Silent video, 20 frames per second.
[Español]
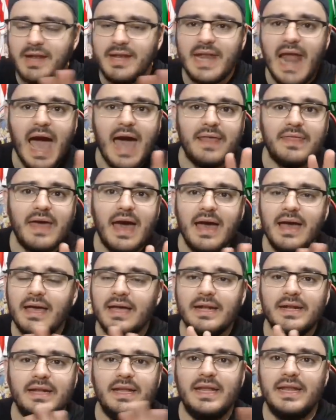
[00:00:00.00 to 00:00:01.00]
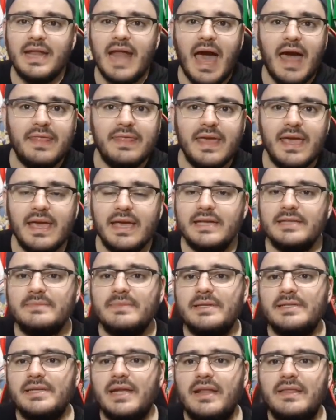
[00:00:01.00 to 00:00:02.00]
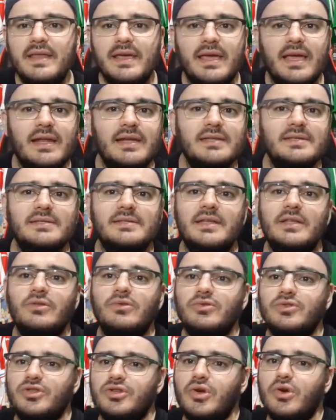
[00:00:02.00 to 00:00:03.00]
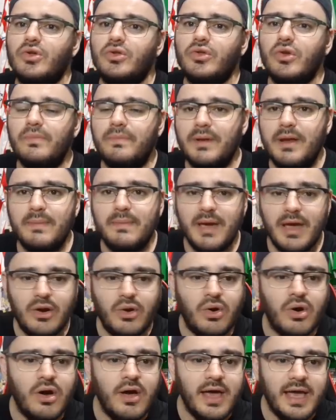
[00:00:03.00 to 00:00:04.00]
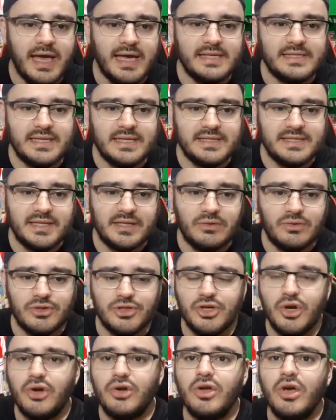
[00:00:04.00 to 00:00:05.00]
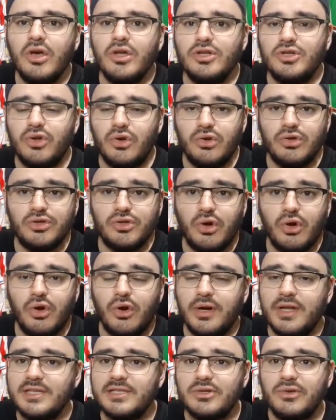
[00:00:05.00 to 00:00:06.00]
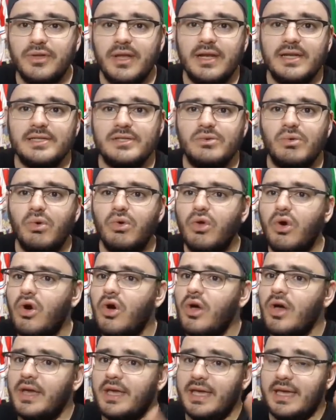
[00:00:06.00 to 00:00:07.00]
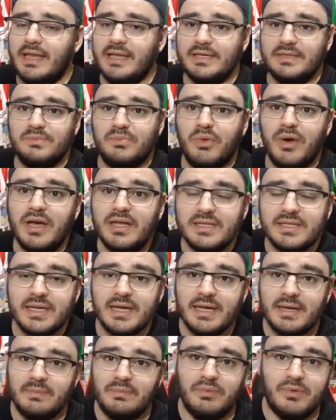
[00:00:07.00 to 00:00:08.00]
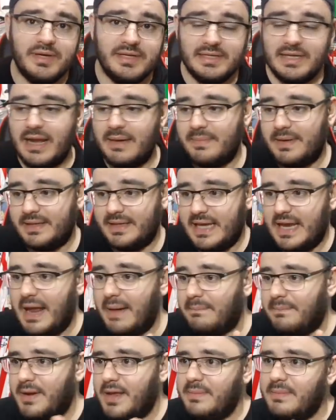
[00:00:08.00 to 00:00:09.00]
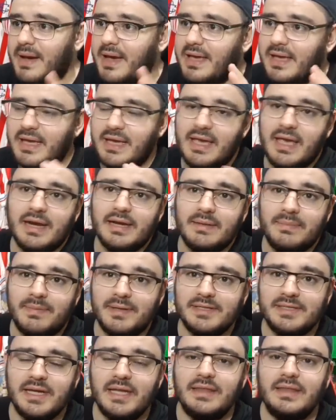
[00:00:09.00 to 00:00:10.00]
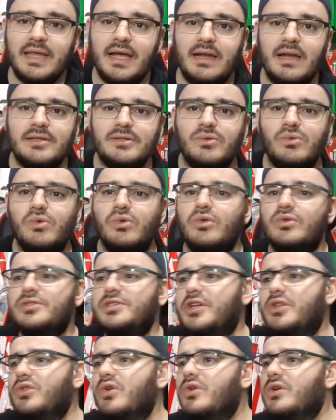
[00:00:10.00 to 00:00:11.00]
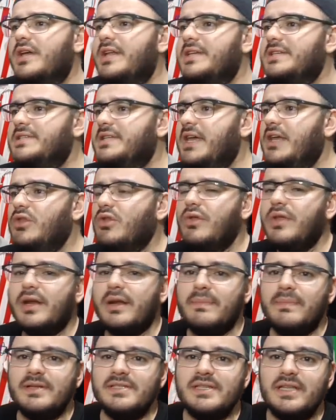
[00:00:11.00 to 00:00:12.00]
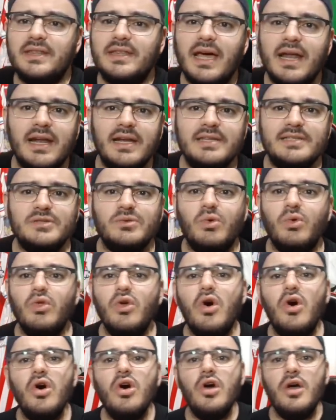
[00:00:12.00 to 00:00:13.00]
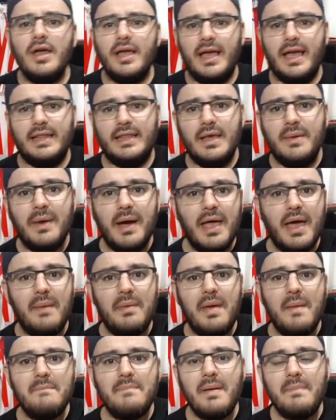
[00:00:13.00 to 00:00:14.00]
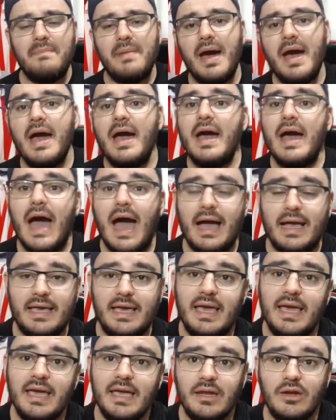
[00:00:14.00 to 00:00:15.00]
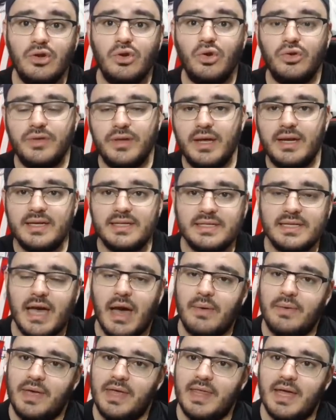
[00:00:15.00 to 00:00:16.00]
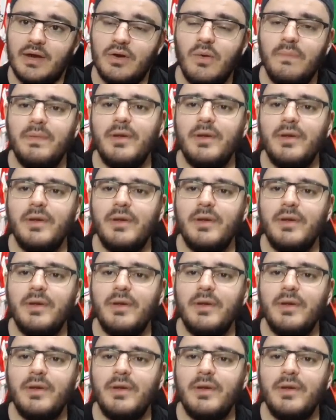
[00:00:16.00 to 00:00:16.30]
Nada ni nadie es más grande que la institución. primero es la institución, son los colores, son el escudo y después pues la materia prima y quien representa el escudo. Si no eres digno de representar el escudo, que te vaya bien papá, aquí no tienes cabida, ¿no?